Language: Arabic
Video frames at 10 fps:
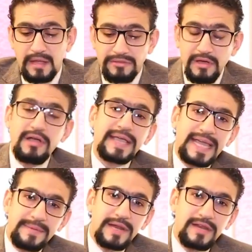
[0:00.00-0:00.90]
تقع
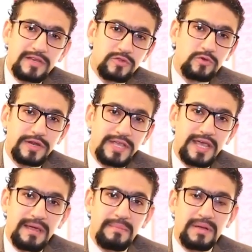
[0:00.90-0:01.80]
الجريمه
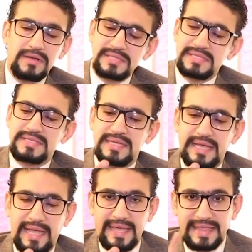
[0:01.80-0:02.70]
الالكترونيه بقصد
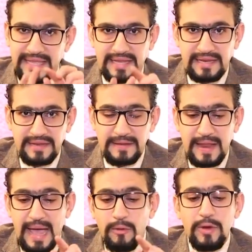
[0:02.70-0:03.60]
اتنين
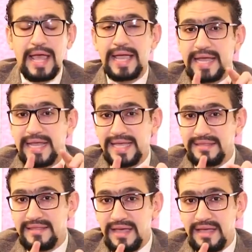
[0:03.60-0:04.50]
اول حاجه
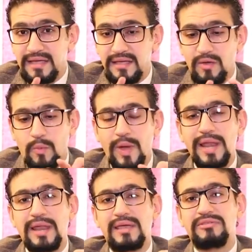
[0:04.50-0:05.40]
الاعتداء
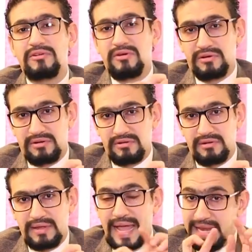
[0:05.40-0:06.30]
والاضرار
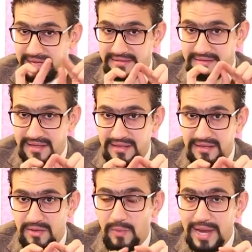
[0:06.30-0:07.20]
الاعتداء
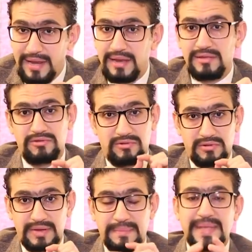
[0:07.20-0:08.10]
والاضرار
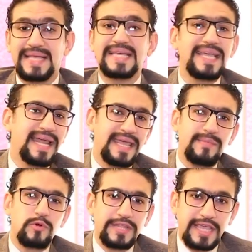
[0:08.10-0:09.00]
بيعتدي على ايه
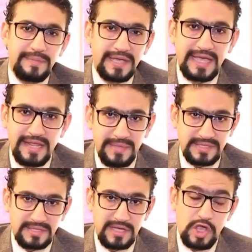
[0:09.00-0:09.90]
مرتكب الجريمه
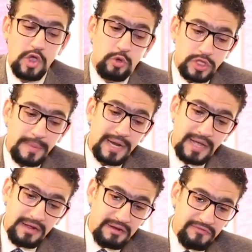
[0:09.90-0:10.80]
دي
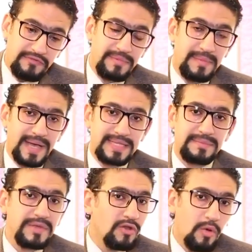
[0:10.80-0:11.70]
وطبعا هنعرف فيما
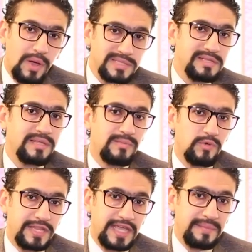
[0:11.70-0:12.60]
بعد مين هو اصلا
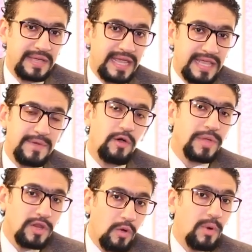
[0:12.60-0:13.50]
المرتكب الجريمه
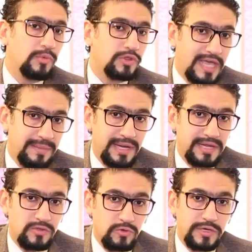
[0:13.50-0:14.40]
ومين هو المتهم
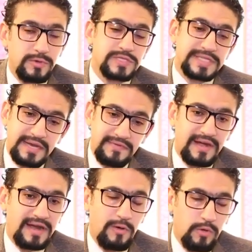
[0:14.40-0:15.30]
الالكتروني وازاي
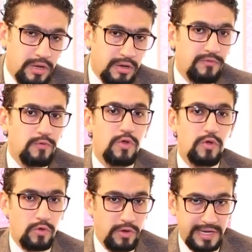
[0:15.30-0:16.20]
نفرقه ونعرفه
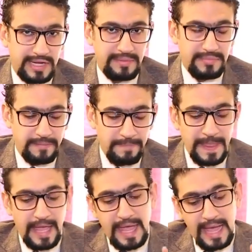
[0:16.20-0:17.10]
كل الكلام ده
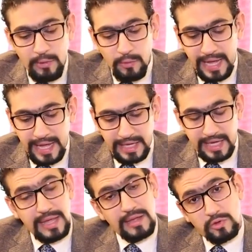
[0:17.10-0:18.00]
اول حاجه
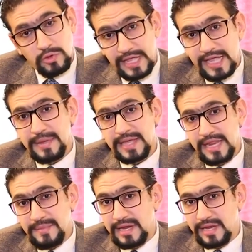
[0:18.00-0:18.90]
ترتكب
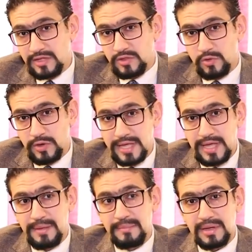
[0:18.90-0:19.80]
الجريمه
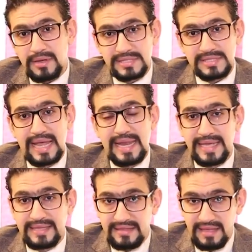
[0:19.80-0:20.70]
الالكترونيه بقصد
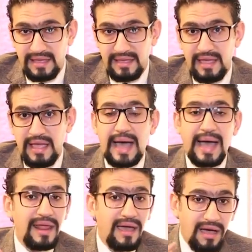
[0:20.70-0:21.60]
الاعتداء
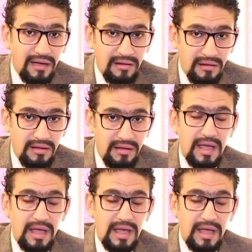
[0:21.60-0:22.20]
على حق